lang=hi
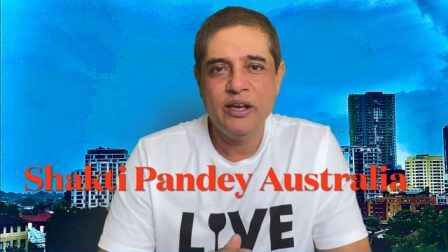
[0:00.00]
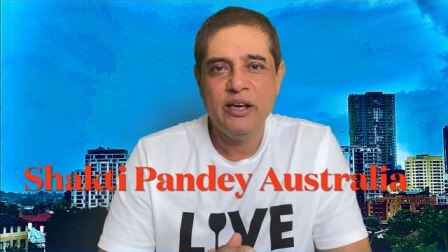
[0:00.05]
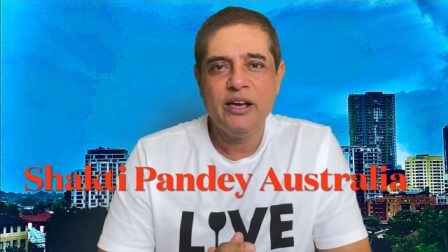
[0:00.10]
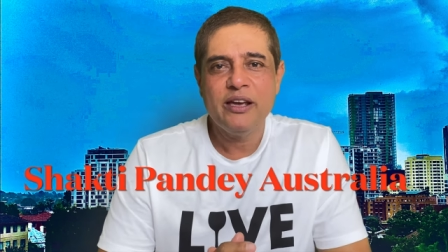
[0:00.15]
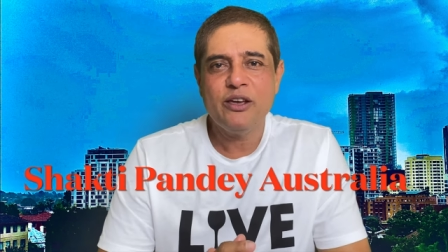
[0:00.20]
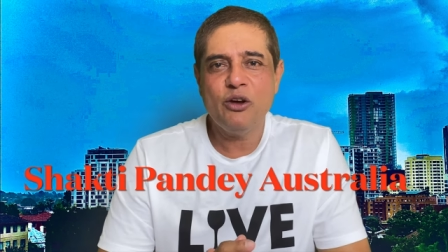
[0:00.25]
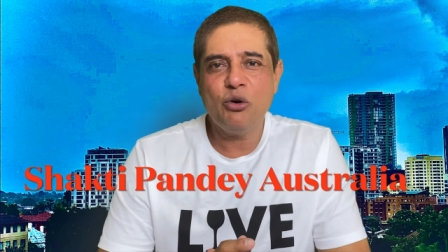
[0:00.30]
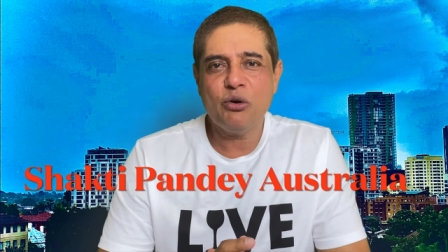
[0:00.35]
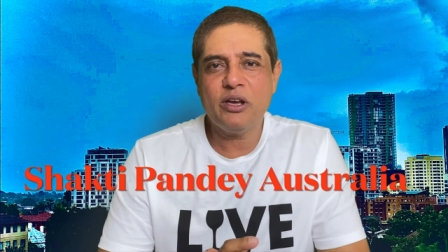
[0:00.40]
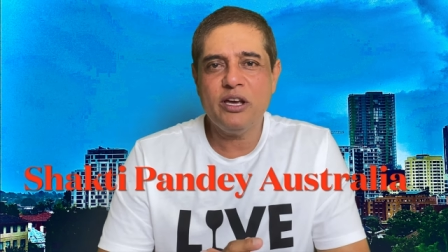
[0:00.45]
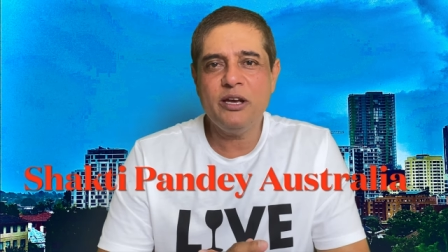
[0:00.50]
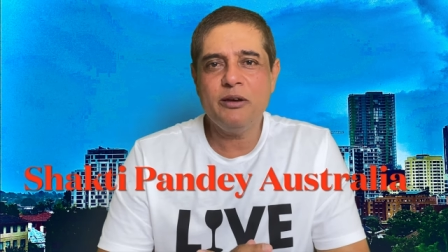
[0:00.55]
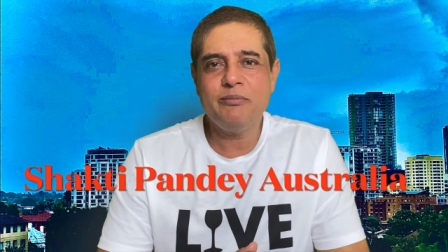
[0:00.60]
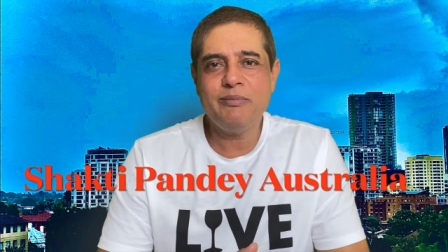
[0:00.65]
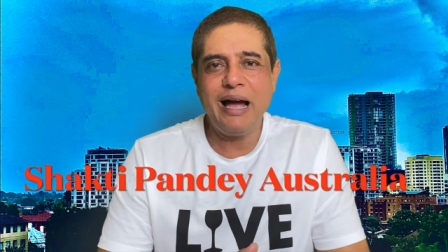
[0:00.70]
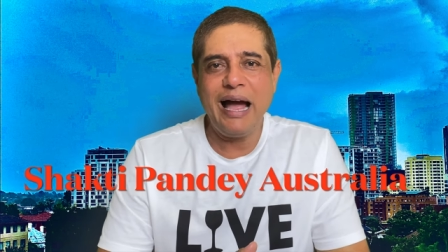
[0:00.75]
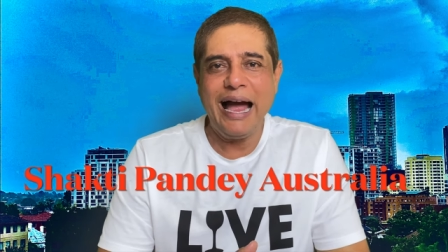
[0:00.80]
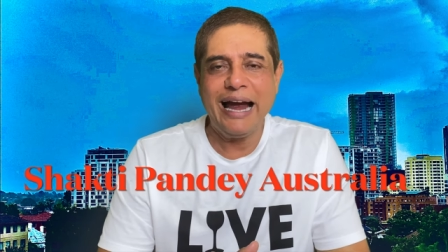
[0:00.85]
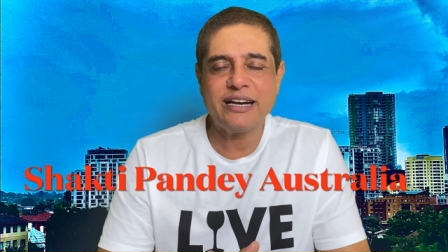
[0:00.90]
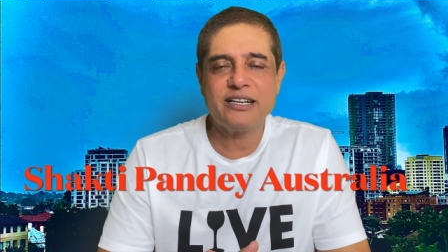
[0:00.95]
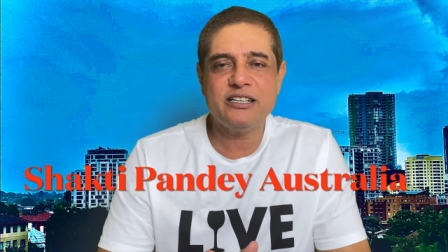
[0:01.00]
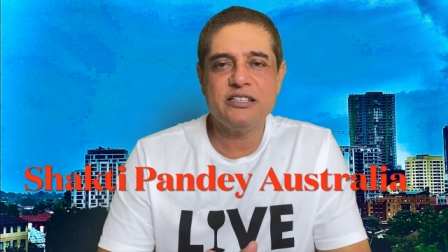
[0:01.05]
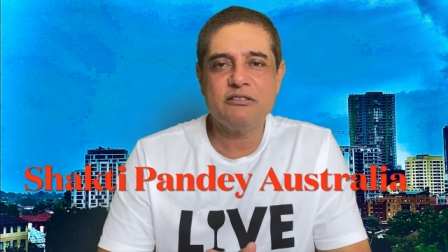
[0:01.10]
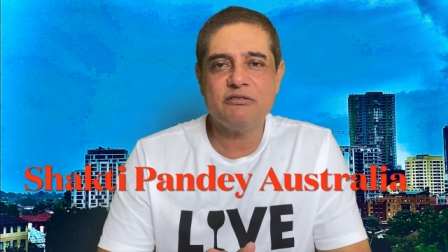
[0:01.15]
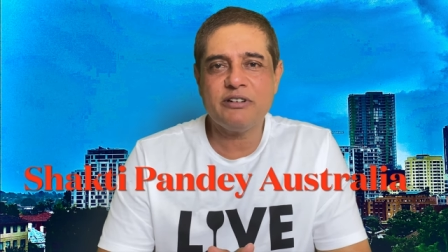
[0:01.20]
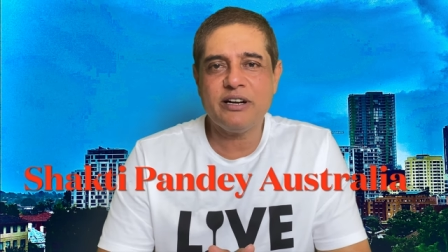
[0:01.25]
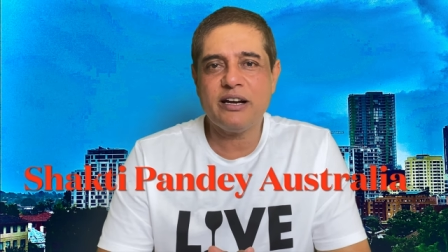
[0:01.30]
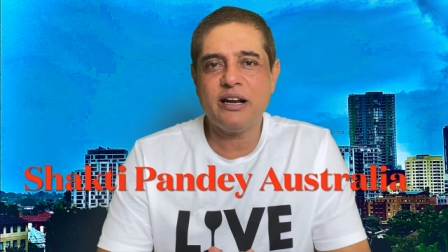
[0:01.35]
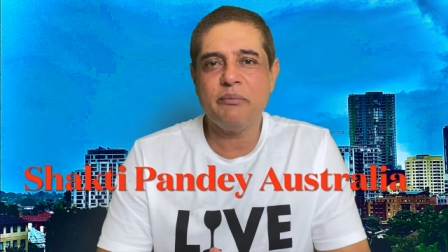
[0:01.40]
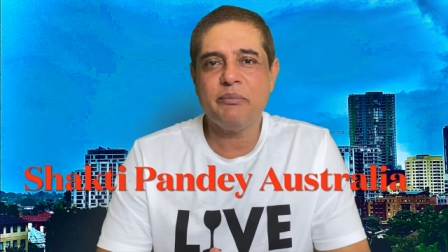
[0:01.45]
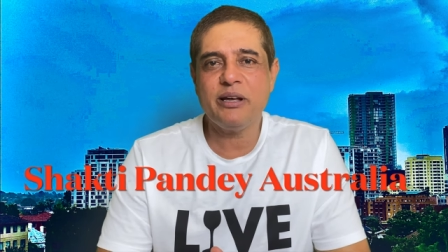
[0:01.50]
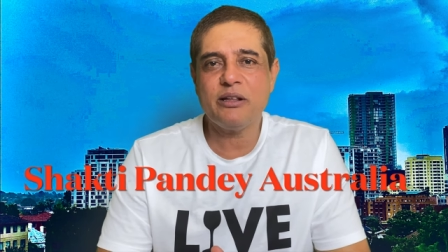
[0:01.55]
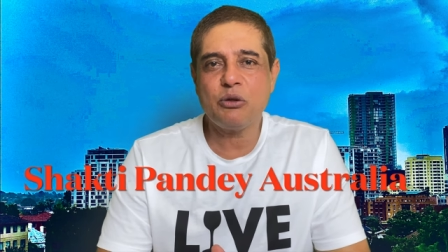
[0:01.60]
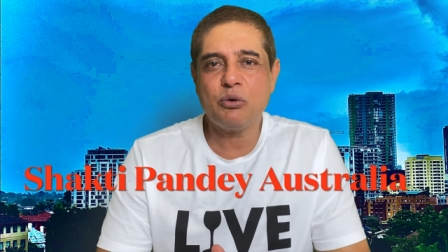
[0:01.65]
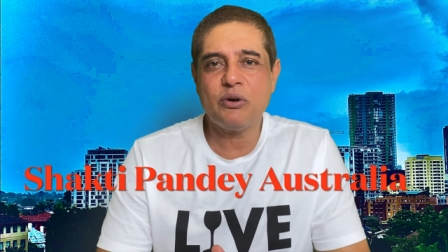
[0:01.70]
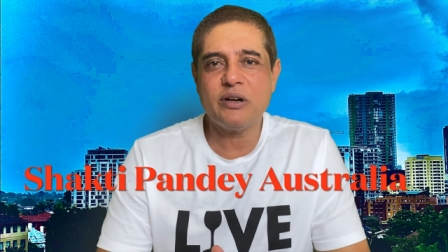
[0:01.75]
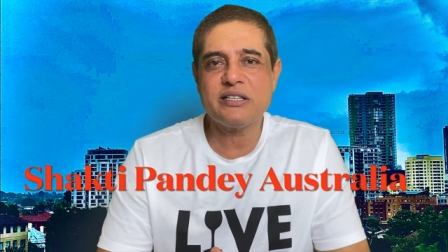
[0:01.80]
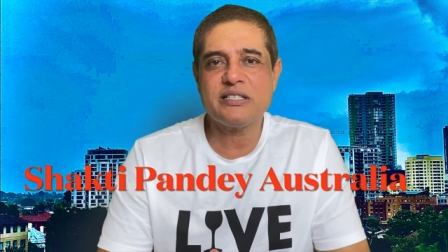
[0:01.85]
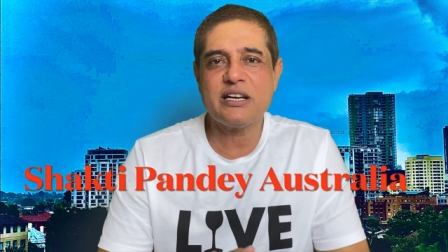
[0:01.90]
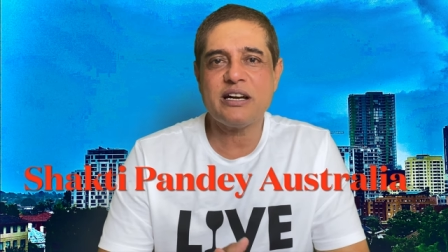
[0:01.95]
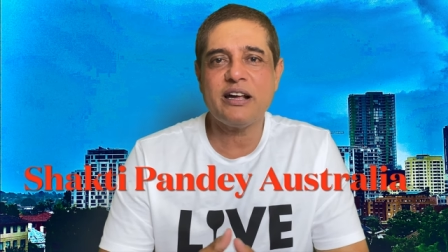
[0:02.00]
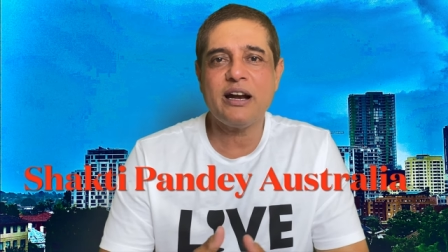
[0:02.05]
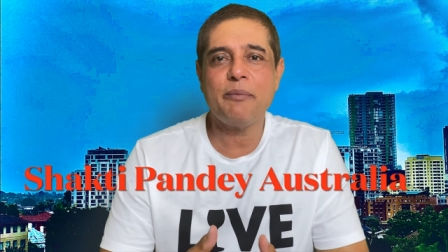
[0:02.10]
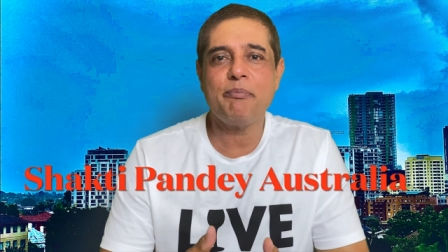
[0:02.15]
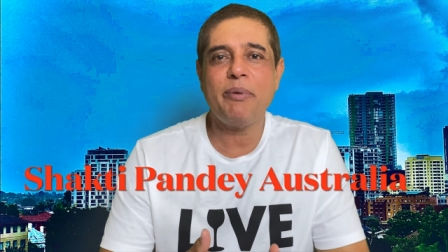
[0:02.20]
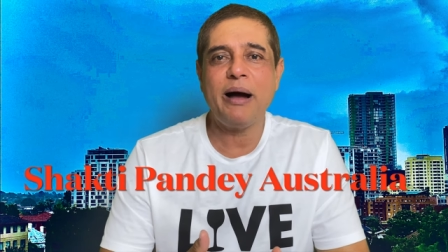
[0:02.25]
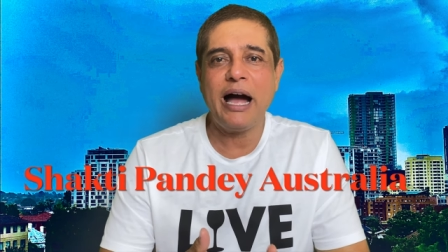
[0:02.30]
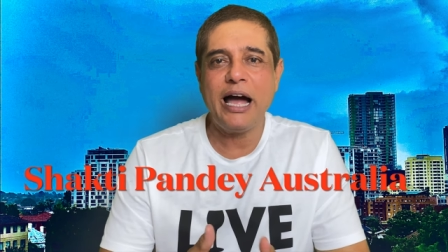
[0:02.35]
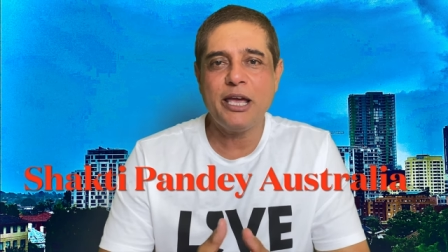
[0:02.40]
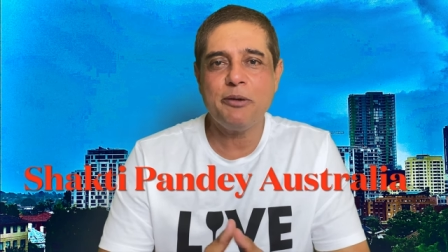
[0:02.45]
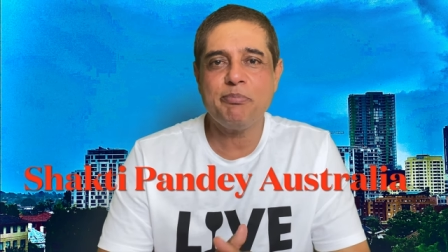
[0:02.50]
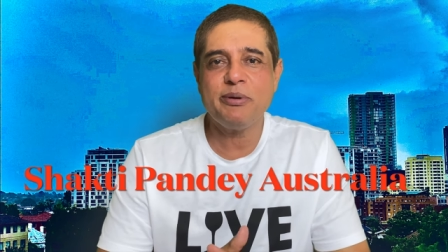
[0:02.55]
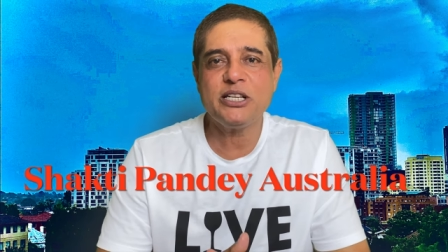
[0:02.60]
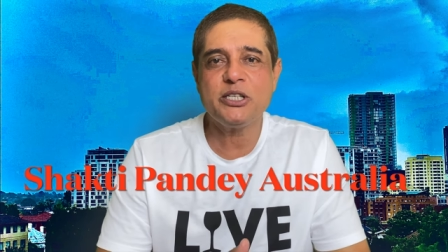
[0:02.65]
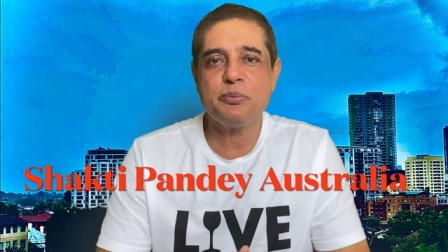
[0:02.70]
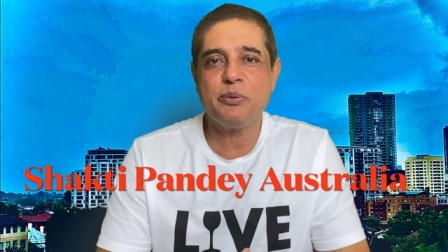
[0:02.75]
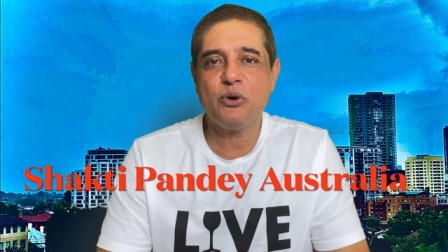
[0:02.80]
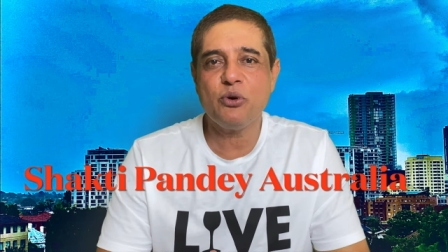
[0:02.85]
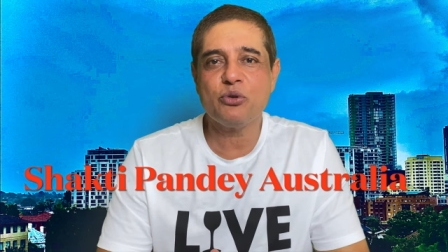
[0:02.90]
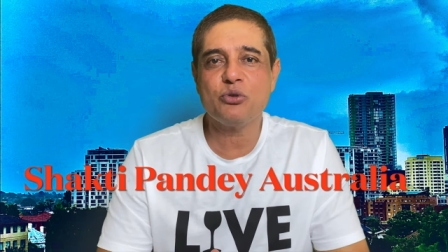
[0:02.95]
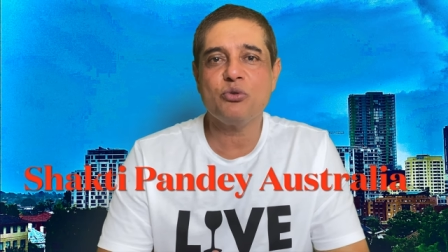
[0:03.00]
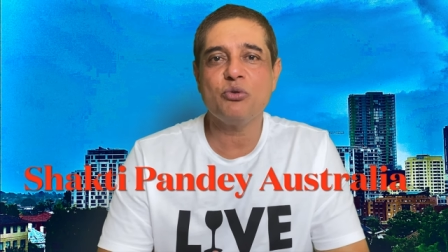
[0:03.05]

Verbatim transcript: क्योंकि एक्टिंग वगैरह में थोड़ा सा अगर आप हाई पिच पे हो